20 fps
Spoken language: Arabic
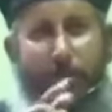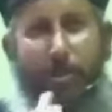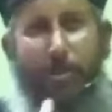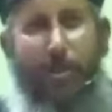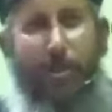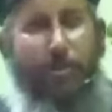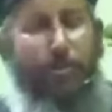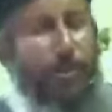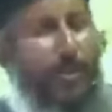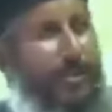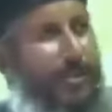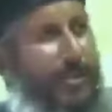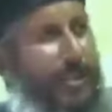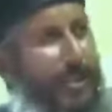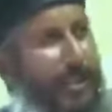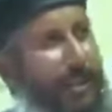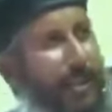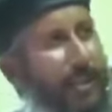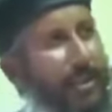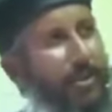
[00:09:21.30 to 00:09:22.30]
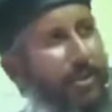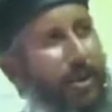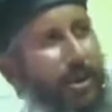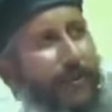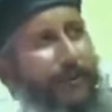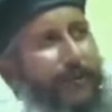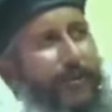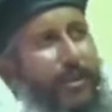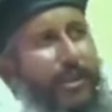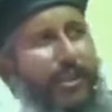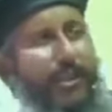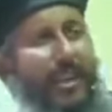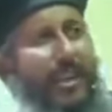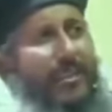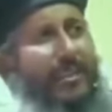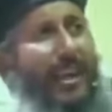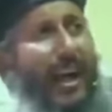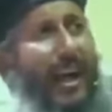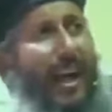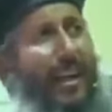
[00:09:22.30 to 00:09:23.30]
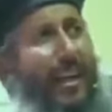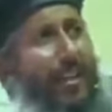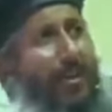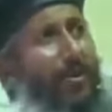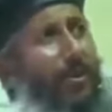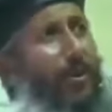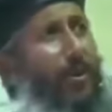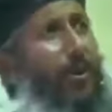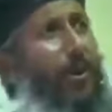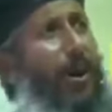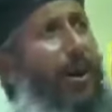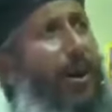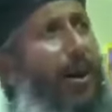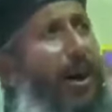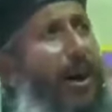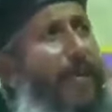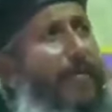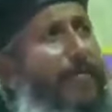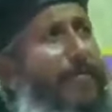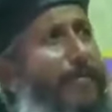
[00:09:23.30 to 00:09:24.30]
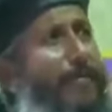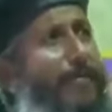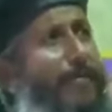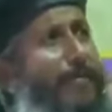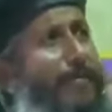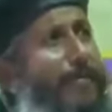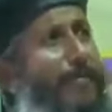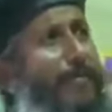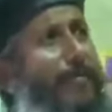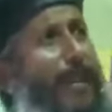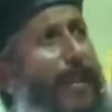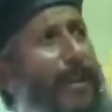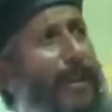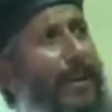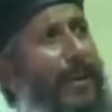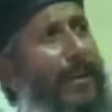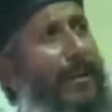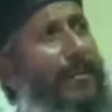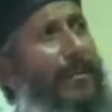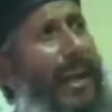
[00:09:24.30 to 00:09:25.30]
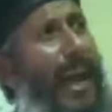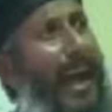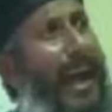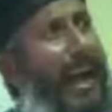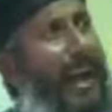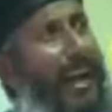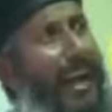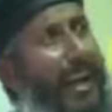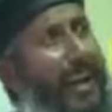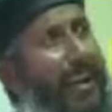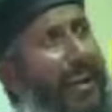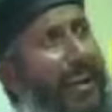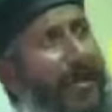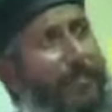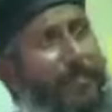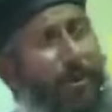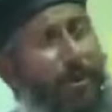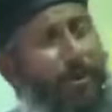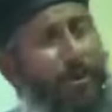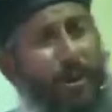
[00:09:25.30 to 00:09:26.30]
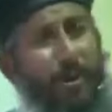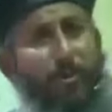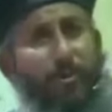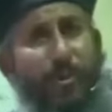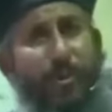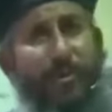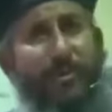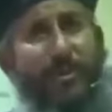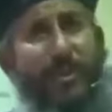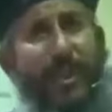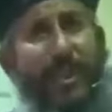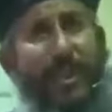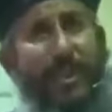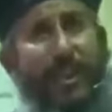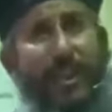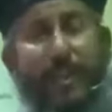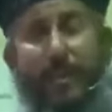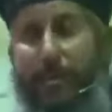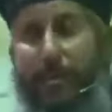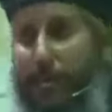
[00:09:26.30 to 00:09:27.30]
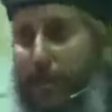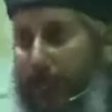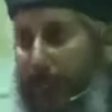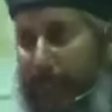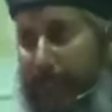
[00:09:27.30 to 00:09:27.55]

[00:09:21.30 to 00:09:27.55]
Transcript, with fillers: يقعد وسطينا يقف نندح عليه نقول له يا رب تعال يا رب اقعد وسطينا يقول